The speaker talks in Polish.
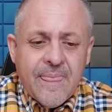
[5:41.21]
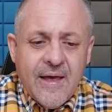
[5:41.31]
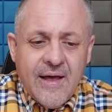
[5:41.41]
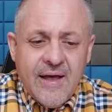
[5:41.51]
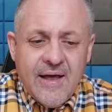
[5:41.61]

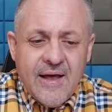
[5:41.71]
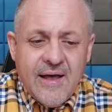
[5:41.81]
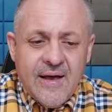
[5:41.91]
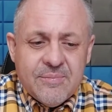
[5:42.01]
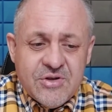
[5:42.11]

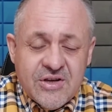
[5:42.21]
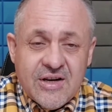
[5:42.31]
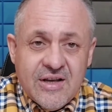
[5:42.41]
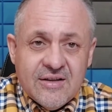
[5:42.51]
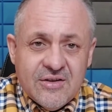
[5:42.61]
e,
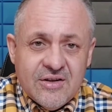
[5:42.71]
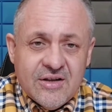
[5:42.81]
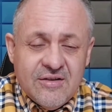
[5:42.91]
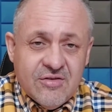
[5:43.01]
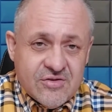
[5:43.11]
przykre
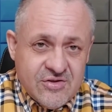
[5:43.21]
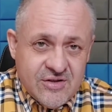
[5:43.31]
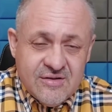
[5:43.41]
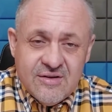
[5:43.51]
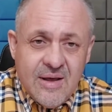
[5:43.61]

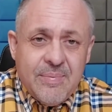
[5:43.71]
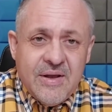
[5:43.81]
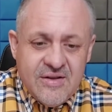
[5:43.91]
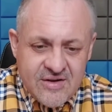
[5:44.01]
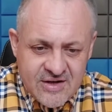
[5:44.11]
dolegliwości.
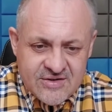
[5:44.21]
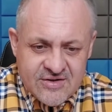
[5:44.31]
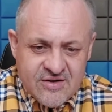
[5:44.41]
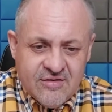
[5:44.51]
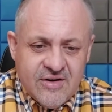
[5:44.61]
Lepiej nie
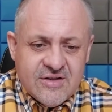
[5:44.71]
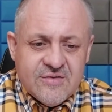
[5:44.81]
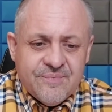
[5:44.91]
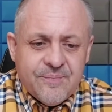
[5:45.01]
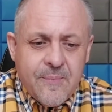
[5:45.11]
ryzykować.